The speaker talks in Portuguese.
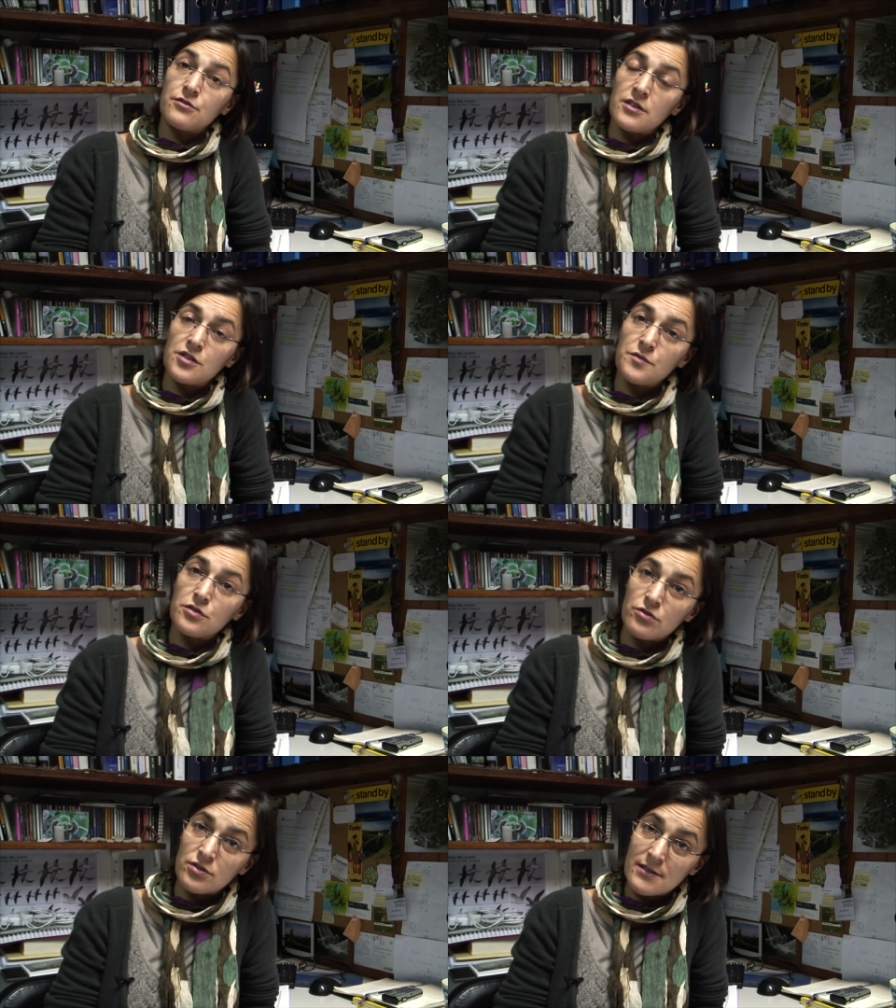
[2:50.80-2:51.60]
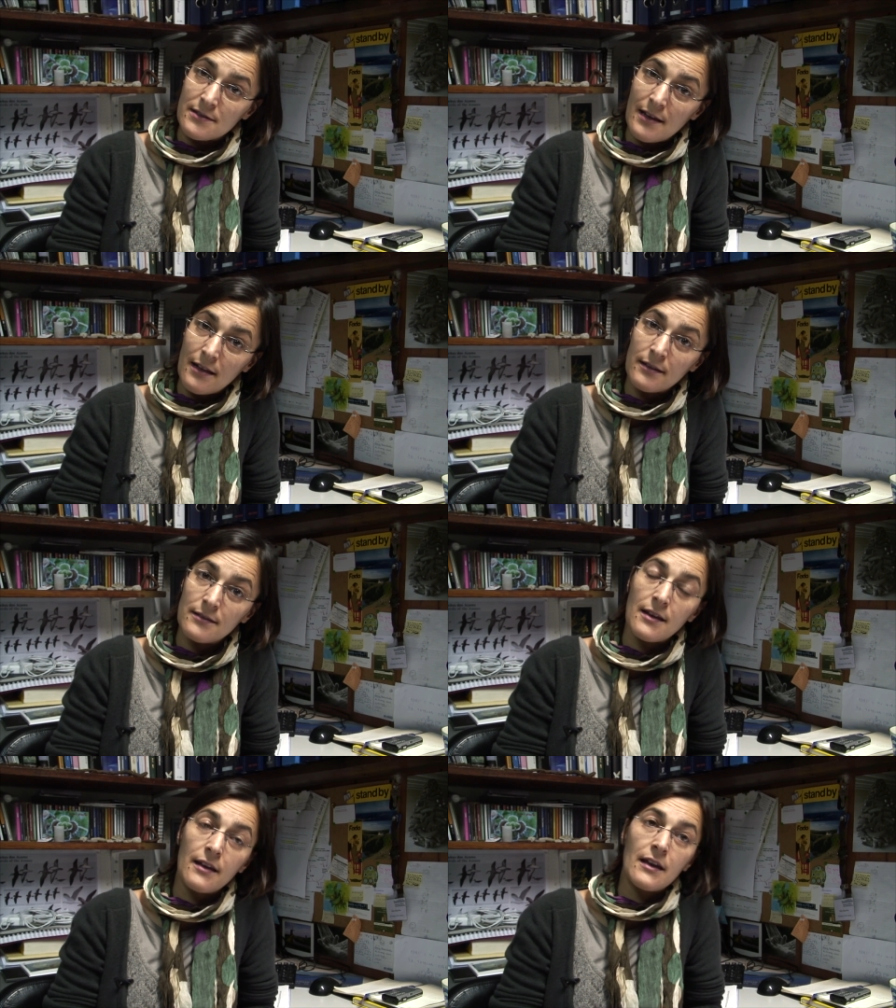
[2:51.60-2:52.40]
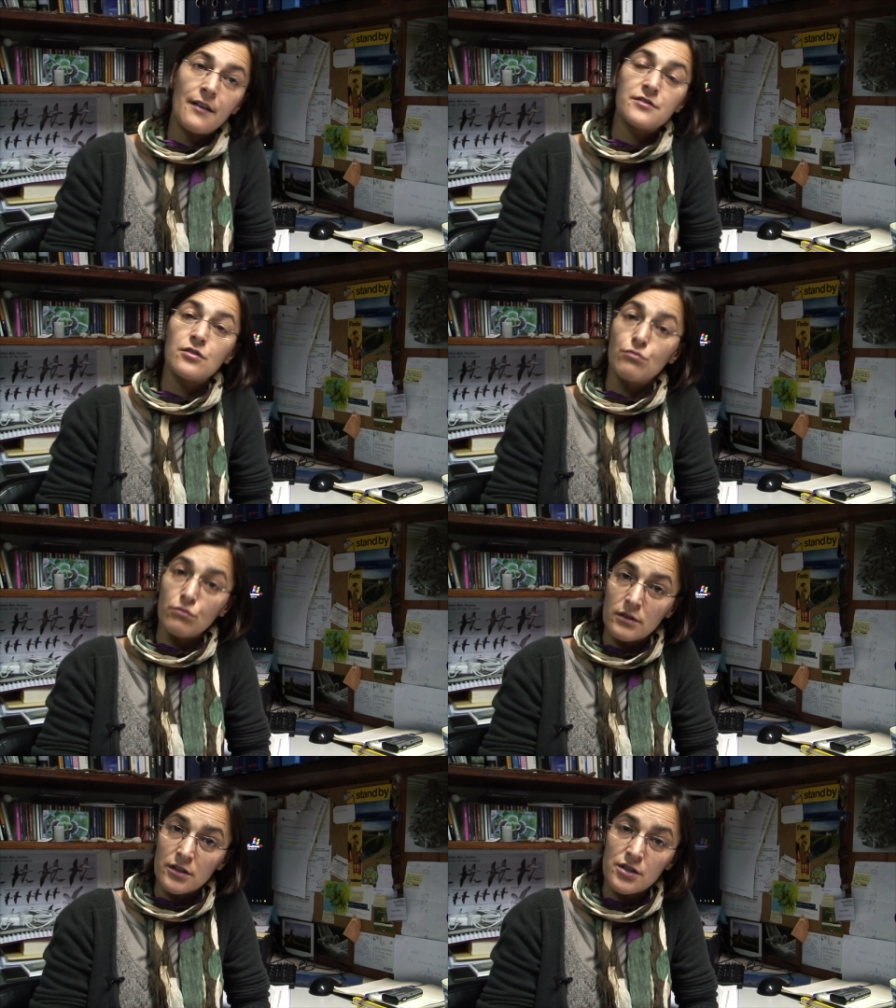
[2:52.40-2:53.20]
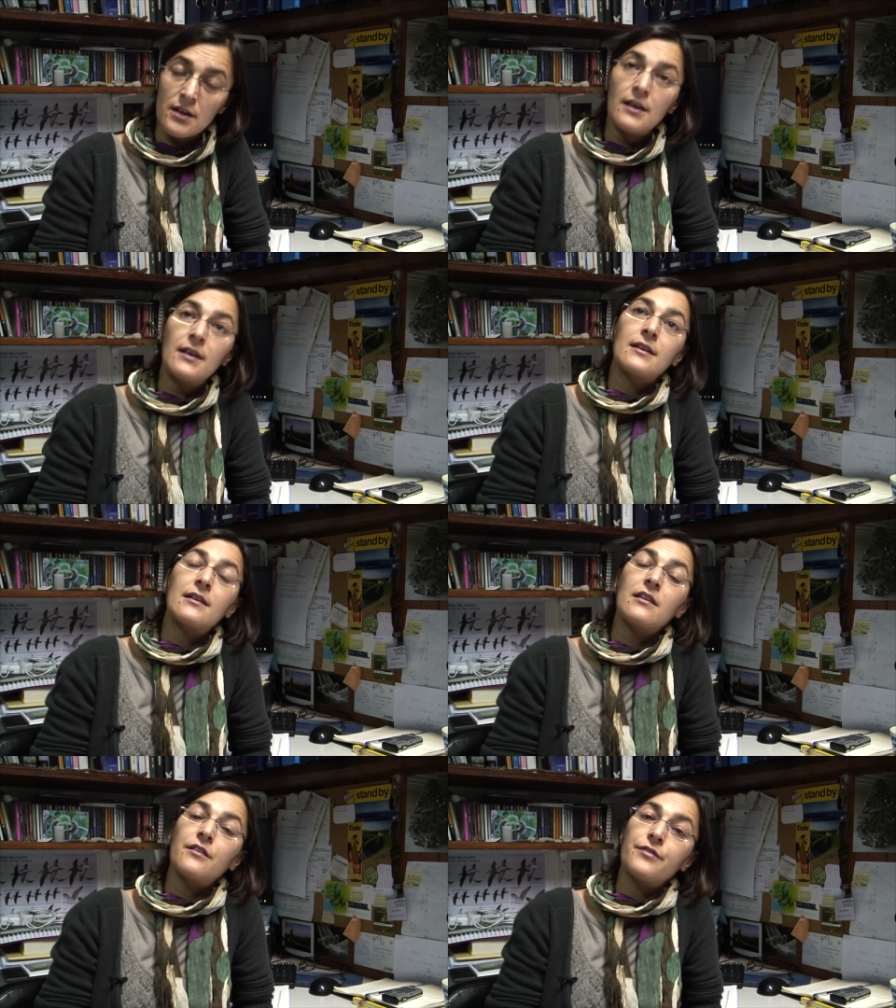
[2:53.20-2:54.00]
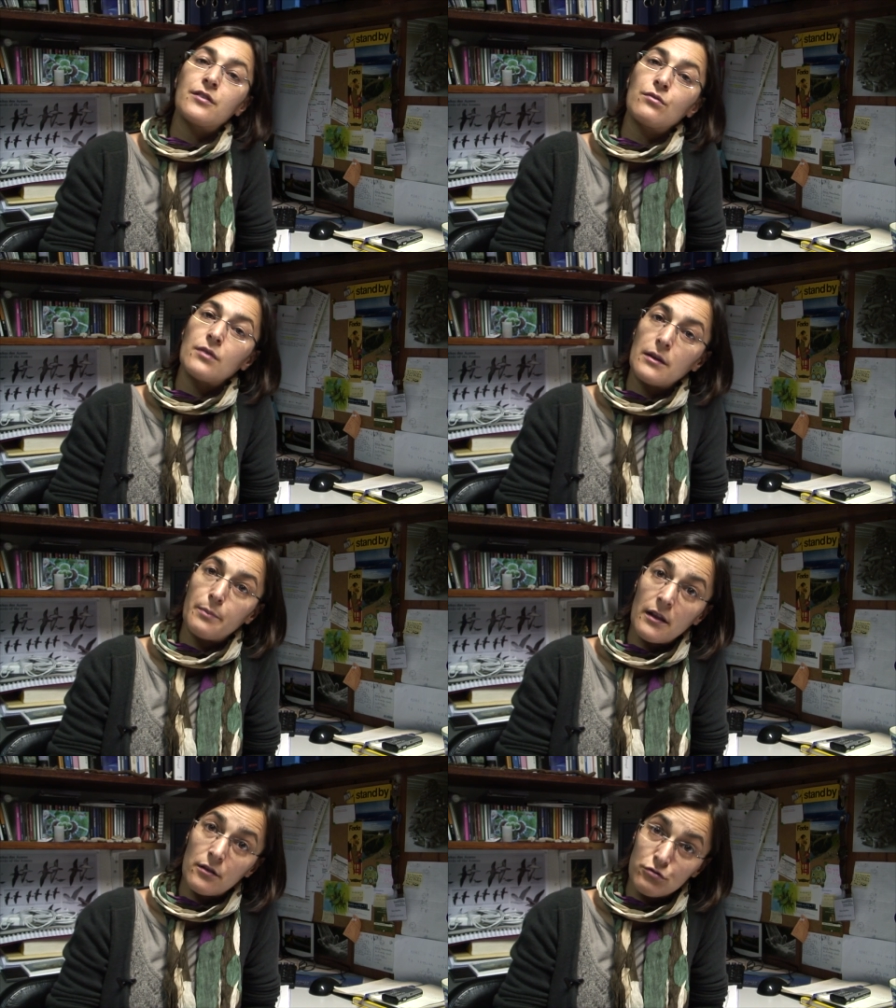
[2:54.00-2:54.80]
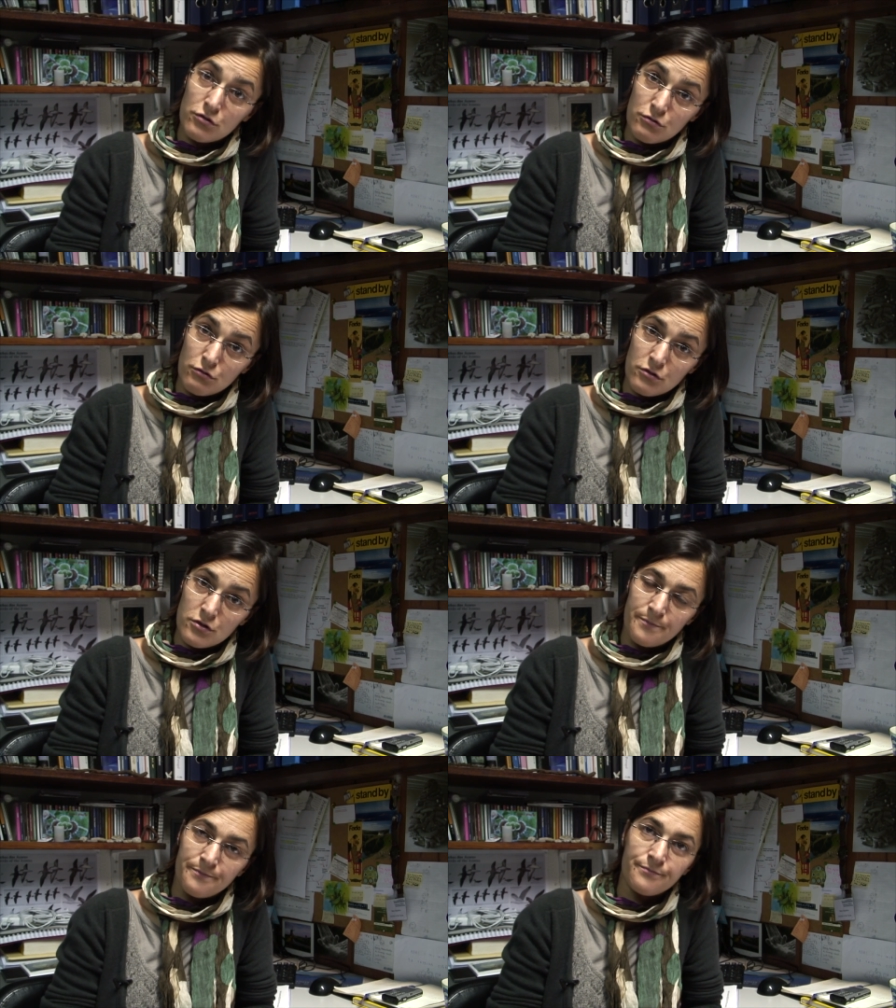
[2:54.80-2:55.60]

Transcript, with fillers: transmissores de satélite em aves adultas que nidificam no arquipélago dos Açores.